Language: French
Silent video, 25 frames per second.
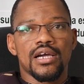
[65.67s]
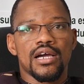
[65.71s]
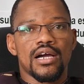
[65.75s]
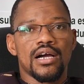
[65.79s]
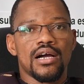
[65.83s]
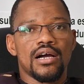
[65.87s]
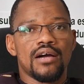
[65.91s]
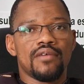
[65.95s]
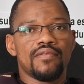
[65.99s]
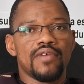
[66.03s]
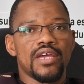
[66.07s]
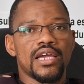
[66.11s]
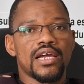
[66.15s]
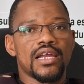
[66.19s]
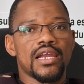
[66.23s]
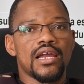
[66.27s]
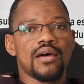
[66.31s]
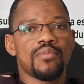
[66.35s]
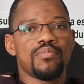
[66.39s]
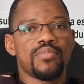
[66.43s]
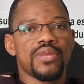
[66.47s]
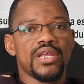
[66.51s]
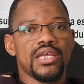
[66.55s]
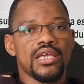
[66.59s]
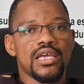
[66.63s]
Avec la
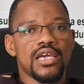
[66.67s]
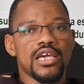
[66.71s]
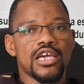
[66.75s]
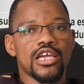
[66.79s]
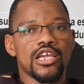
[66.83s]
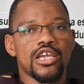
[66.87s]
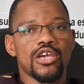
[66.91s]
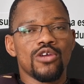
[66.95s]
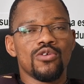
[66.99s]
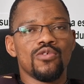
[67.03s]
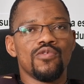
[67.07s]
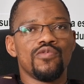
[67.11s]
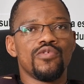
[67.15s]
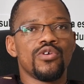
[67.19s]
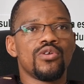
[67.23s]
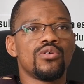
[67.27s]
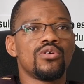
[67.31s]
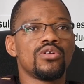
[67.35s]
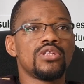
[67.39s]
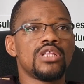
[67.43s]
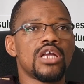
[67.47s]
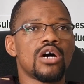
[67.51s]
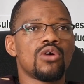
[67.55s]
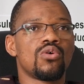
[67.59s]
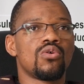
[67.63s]
prière que nous venons
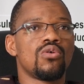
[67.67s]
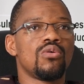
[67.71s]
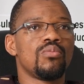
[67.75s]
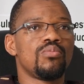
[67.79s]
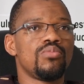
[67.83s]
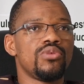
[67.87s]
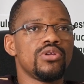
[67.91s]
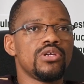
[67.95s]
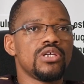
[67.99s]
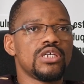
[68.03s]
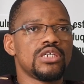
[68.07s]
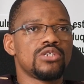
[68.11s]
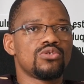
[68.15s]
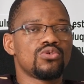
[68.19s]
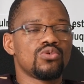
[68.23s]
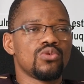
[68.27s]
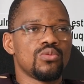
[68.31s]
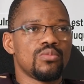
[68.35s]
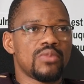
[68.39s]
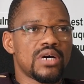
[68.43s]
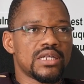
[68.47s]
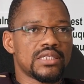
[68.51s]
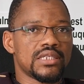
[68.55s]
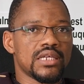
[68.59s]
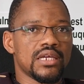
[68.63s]
d'accomplir ce
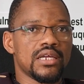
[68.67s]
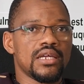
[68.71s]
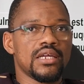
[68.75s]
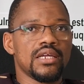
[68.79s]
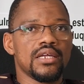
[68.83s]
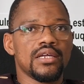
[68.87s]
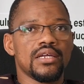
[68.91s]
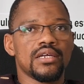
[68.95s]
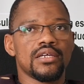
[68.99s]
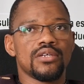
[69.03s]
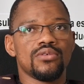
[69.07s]
matin,